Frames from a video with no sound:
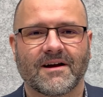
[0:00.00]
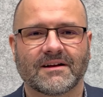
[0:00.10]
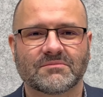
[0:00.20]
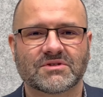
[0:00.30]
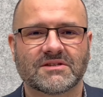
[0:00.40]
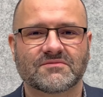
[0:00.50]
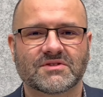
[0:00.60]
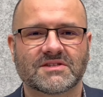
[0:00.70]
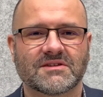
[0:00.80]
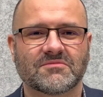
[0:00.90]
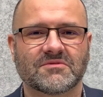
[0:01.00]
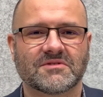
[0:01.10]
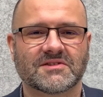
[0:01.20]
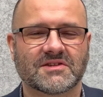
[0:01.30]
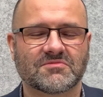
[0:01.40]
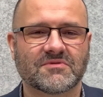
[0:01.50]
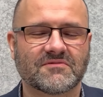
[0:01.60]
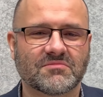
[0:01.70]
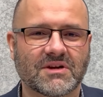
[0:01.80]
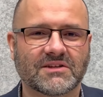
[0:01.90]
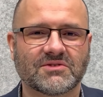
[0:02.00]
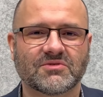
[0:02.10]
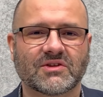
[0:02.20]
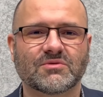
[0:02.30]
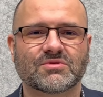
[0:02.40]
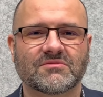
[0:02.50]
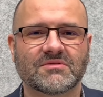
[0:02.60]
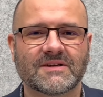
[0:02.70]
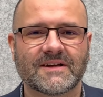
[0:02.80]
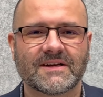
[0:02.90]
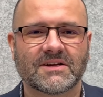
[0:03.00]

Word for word: ale przede wszystkim jesteśmy wybrani do tego, żeby